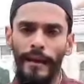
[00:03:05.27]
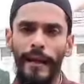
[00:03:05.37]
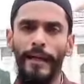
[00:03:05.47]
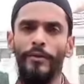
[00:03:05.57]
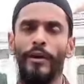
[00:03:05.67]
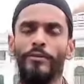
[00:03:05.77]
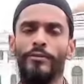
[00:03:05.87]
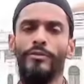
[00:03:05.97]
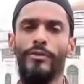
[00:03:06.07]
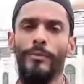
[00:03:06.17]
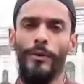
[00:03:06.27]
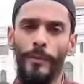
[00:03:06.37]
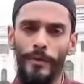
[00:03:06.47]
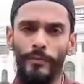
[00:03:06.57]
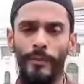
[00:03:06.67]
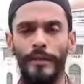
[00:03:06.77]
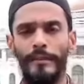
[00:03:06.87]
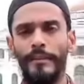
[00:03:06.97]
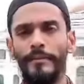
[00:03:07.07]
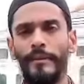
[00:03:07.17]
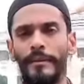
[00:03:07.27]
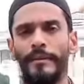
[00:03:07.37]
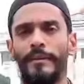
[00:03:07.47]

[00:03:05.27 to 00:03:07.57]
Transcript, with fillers: একটা খেলাধুলার সুষ্ঠু পরিবেশ উপহার দিতে পারি